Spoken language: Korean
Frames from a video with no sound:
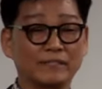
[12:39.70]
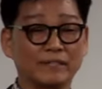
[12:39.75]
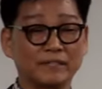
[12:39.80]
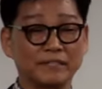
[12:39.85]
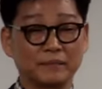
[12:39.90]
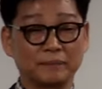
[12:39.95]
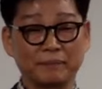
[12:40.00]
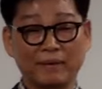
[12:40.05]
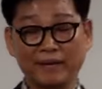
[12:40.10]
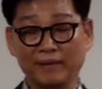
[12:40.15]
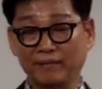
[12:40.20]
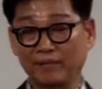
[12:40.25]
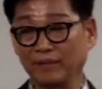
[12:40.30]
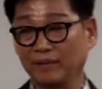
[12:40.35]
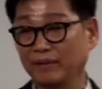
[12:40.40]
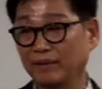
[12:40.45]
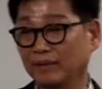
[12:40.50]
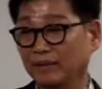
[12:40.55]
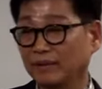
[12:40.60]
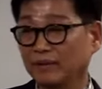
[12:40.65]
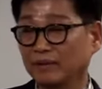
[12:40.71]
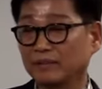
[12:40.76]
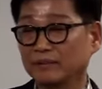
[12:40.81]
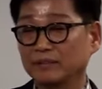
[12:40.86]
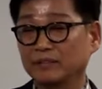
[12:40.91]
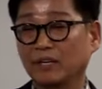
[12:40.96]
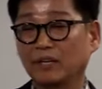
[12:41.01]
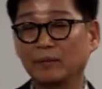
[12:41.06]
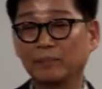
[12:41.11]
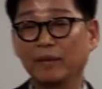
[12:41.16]
해 왔었지만
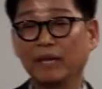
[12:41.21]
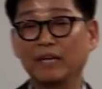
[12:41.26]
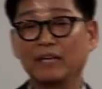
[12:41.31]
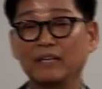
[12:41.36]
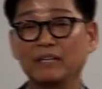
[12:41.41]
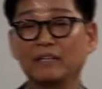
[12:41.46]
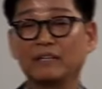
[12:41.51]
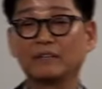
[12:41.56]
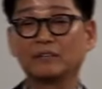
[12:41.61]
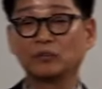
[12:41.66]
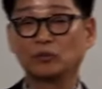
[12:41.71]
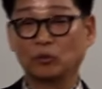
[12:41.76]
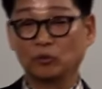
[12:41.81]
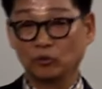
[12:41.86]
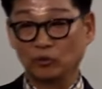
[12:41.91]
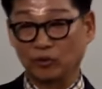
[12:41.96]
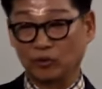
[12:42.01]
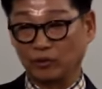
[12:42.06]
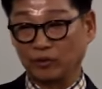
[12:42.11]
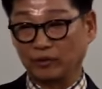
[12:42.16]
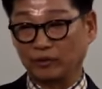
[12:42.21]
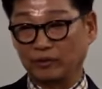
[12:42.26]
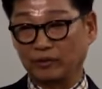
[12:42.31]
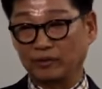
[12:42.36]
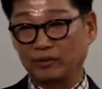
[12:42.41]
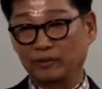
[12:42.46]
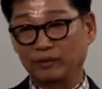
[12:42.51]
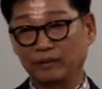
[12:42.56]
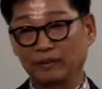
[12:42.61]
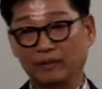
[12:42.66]
처음에 1년
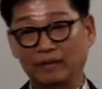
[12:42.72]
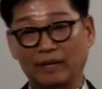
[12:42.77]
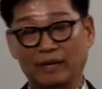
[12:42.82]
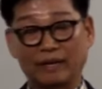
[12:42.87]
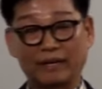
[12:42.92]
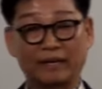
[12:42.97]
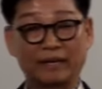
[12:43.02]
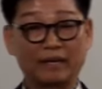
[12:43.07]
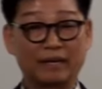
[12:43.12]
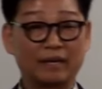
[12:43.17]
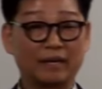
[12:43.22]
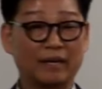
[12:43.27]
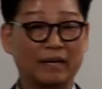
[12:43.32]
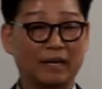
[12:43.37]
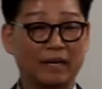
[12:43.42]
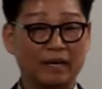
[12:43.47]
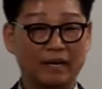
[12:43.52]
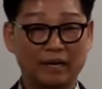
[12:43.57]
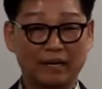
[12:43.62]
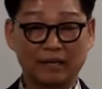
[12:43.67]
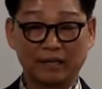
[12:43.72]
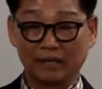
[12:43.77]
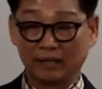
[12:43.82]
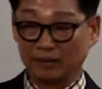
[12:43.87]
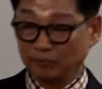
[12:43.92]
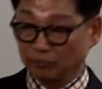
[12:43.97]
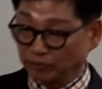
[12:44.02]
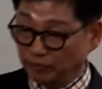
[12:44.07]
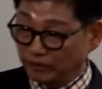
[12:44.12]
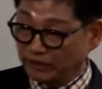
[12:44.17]
정도는 아내가
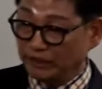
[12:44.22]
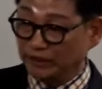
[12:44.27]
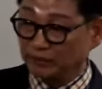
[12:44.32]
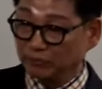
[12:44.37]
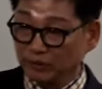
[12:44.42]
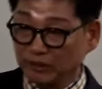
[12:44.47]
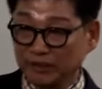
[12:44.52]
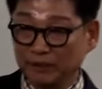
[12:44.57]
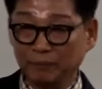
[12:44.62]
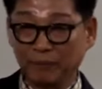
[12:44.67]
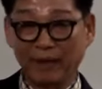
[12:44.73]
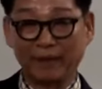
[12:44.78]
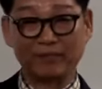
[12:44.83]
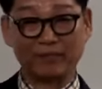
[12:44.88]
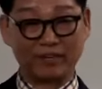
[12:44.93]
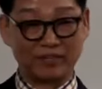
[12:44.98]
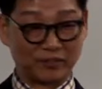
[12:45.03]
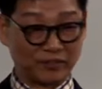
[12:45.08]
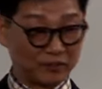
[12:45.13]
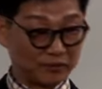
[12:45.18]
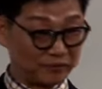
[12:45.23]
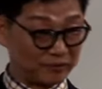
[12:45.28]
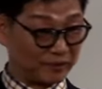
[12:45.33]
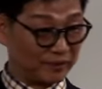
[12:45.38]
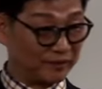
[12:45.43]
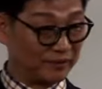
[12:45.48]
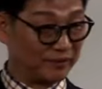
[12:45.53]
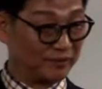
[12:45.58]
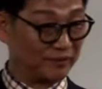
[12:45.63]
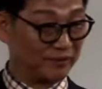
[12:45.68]
무지무지
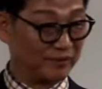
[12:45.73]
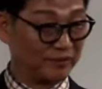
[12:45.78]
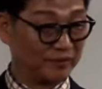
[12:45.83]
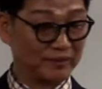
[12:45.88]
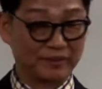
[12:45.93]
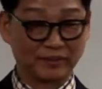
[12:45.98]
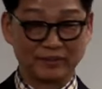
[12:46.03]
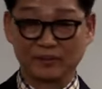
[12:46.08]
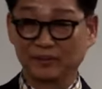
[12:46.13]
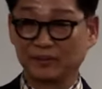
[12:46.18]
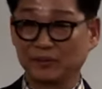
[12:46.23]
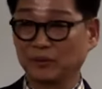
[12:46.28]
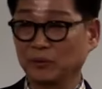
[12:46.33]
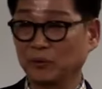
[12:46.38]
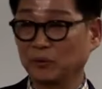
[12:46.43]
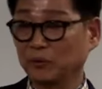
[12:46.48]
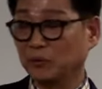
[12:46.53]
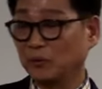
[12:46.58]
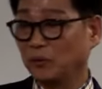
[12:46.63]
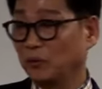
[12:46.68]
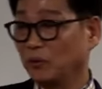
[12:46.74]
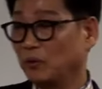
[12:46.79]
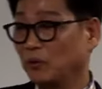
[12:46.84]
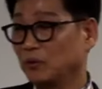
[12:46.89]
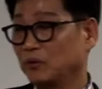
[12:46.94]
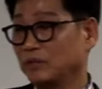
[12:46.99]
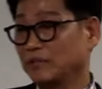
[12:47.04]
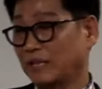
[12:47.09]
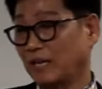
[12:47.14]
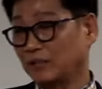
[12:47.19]
반대했었고요. 그리고
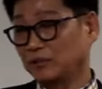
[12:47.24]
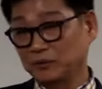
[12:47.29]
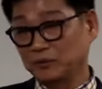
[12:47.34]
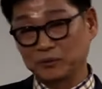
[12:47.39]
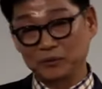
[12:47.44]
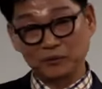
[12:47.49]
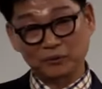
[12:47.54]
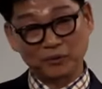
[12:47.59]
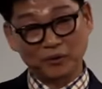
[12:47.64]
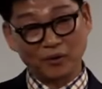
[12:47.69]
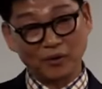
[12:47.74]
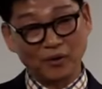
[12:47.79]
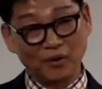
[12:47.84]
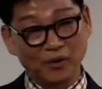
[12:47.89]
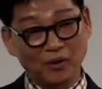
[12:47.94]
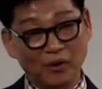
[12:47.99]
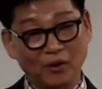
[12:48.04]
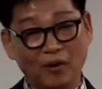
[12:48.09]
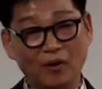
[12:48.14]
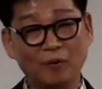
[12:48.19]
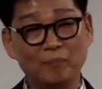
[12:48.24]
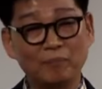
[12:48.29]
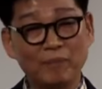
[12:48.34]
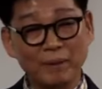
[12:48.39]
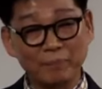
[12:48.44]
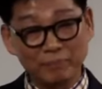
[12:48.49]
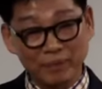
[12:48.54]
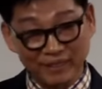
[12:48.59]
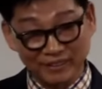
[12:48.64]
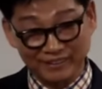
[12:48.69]
또 자녀들도
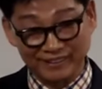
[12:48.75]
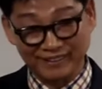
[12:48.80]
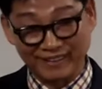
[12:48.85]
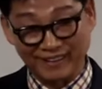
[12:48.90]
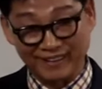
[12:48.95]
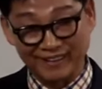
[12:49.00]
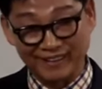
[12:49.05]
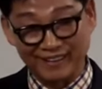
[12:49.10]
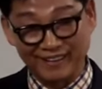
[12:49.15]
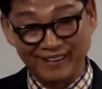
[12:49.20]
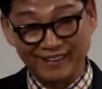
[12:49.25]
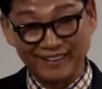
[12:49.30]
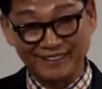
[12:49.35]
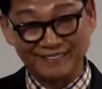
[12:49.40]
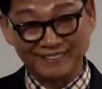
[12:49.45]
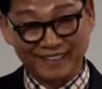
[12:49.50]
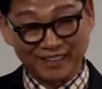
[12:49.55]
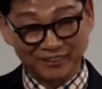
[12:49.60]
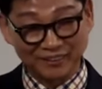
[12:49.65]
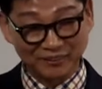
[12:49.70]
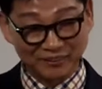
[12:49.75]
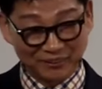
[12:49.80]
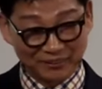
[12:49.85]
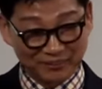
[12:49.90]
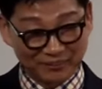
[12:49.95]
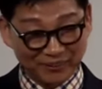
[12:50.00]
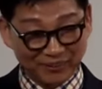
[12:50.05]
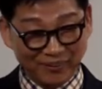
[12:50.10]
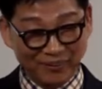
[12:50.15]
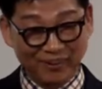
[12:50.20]
엄마 편이라
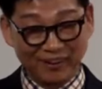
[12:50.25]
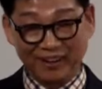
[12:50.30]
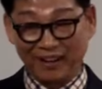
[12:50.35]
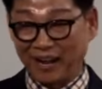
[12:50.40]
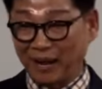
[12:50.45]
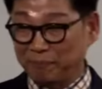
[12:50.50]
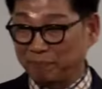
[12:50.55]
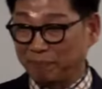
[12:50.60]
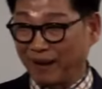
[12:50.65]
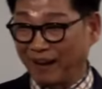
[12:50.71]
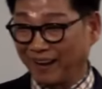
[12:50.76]
자녀들도